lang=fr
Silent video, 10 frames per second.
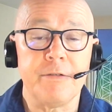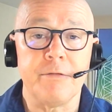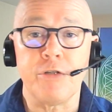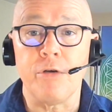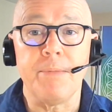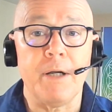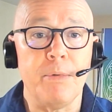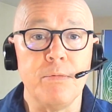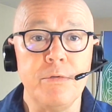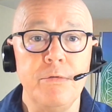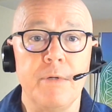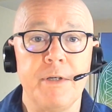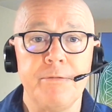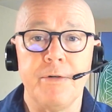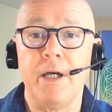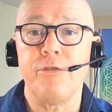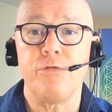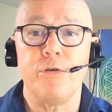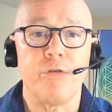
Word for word: C'est vrai, j'en parle pas beaucoup, hein, mais il faudra un jour